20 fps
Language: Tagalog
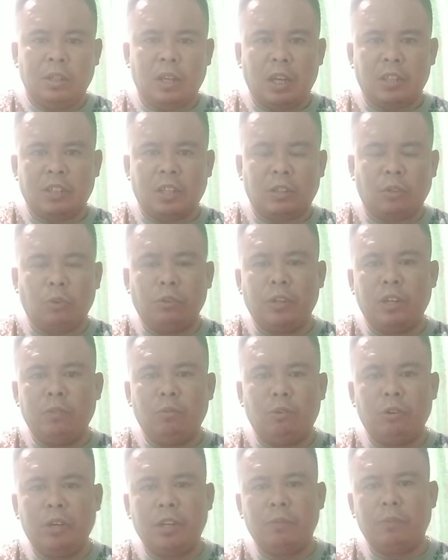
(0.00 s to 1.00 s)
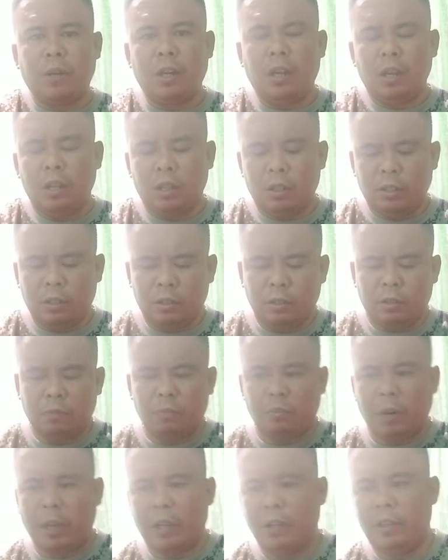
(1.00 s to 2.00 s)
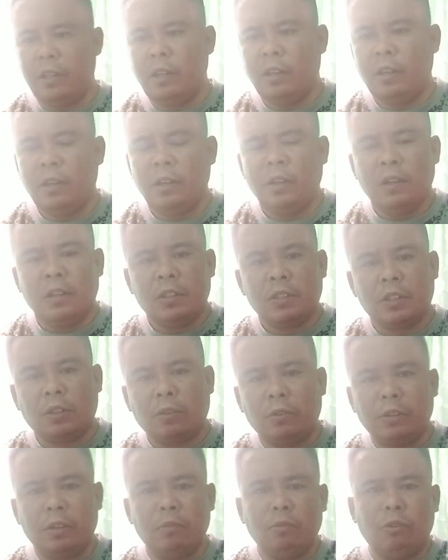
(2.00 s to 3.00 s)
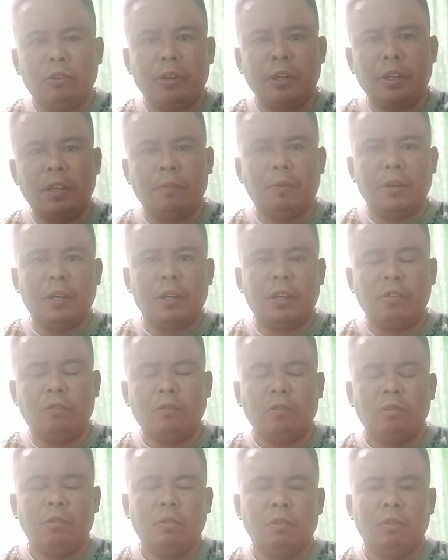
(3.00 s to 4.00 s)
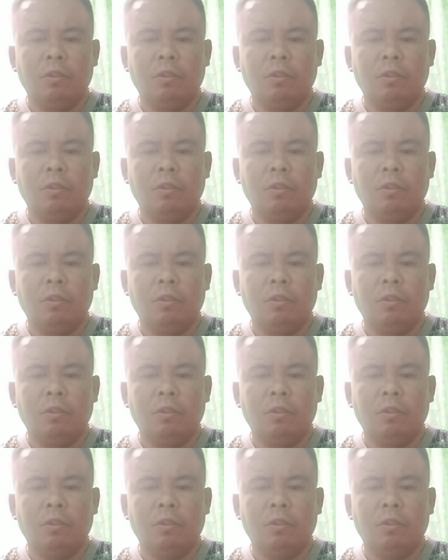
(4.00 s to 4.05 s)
Ah, Saturday morning pala. Friday. Saturday morning na pala ngayon.